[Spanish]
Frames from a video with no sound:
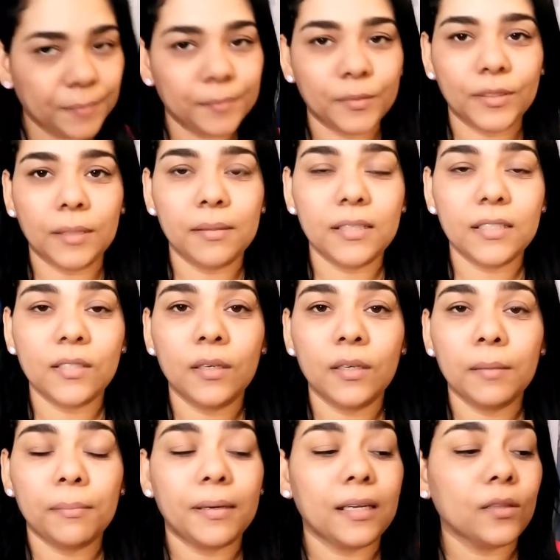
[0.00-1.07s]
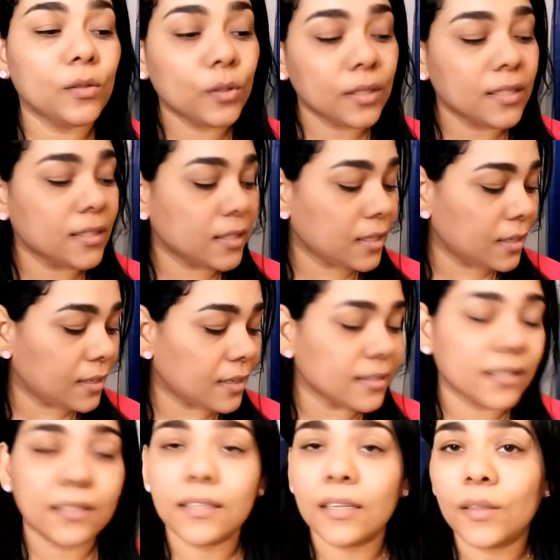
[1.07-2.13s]
Muchas bendiciones para todas y
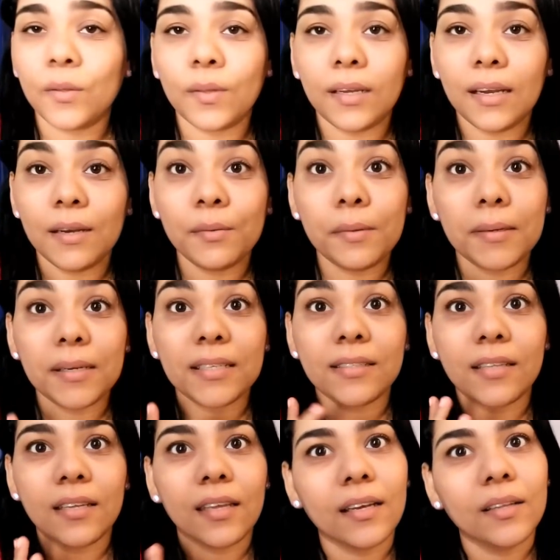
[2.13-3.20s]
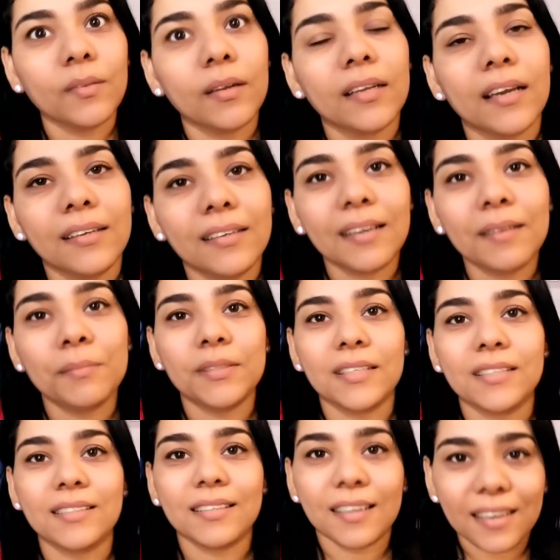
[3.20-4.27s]
gracias a todas las nuevas que están llegando al canal.
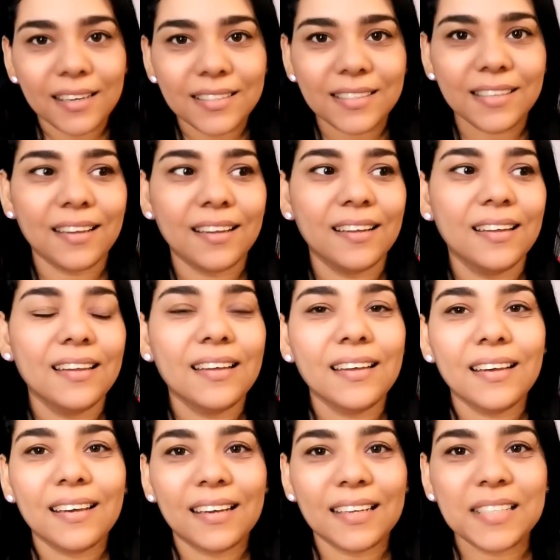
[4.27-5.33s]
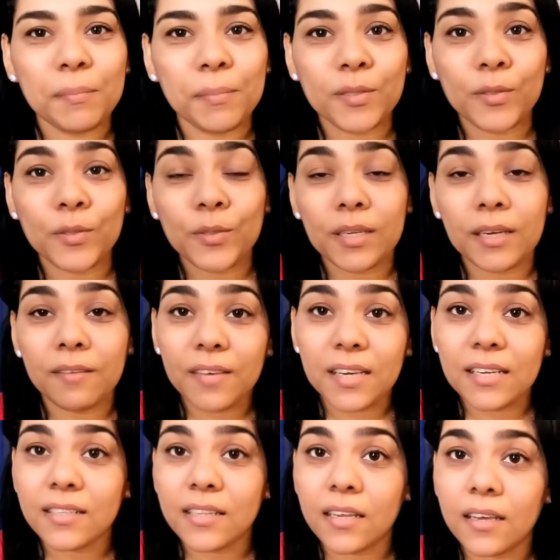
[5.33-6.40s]
Muchas gracias. Gracias por
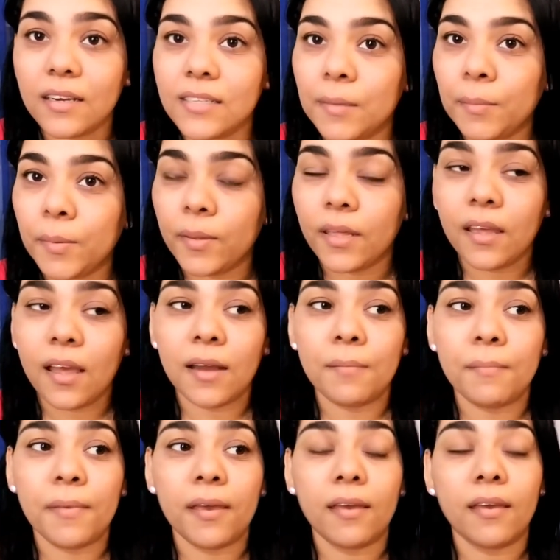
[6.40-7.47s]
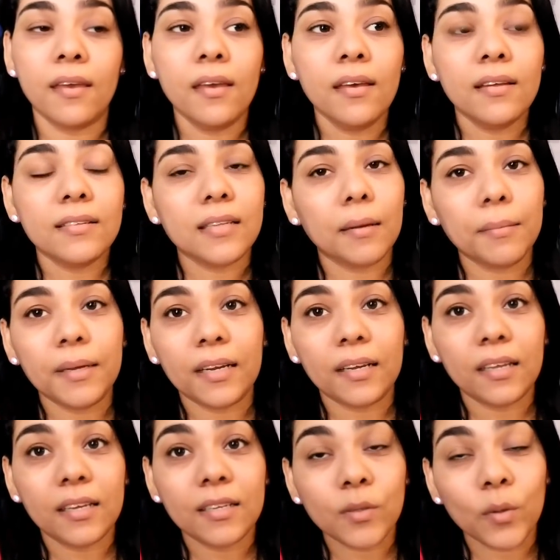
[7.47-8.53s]
suscribirse y gracias por dejarme saber
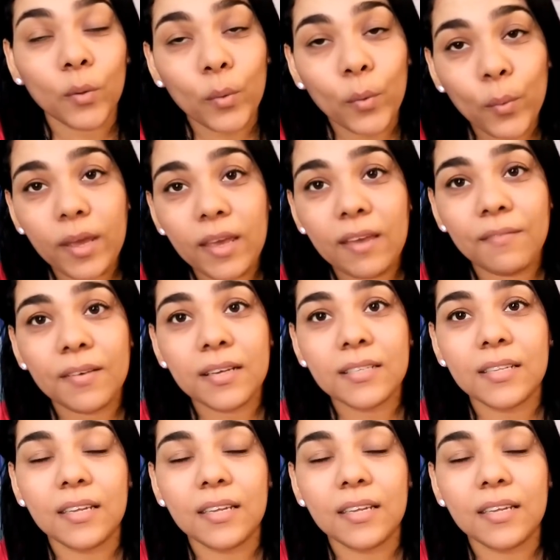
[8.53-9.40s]
aquí que son nuevas.